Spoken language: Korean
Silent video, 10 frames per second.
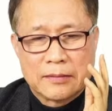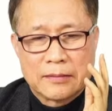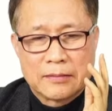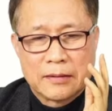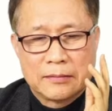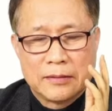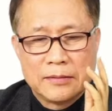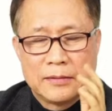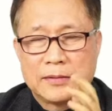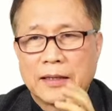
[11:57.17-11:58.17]
어쨌든
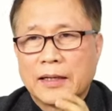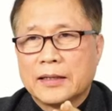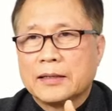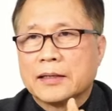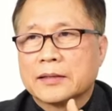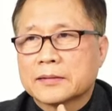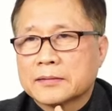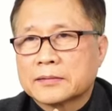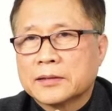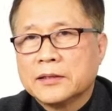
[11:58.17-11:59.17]
그 이제 이게
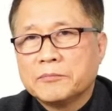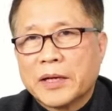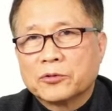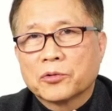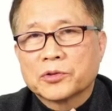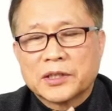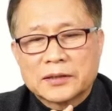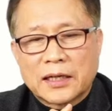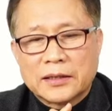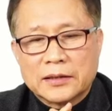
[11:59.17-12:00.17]
성 베드로
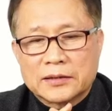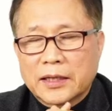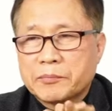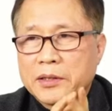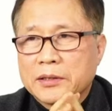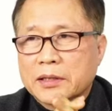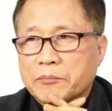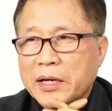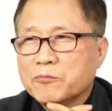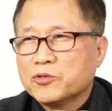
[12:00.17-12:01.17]
성당은 어차피 이제
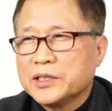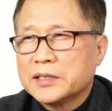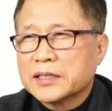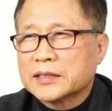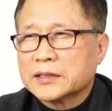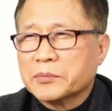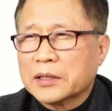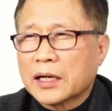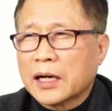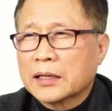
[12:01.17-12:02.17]
맹분이 있지
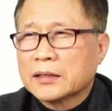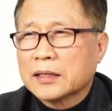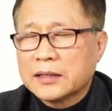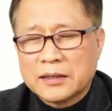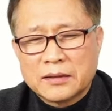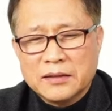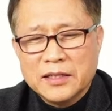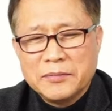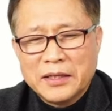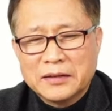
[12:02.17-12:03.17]
않습니까? 그러니까 이
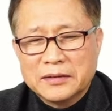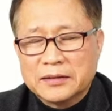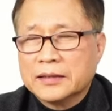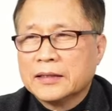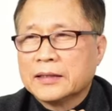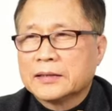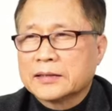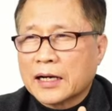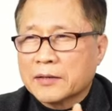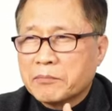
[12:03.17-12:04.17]
건립에는
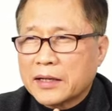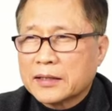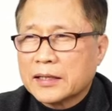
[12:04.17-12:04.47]
자금 마련을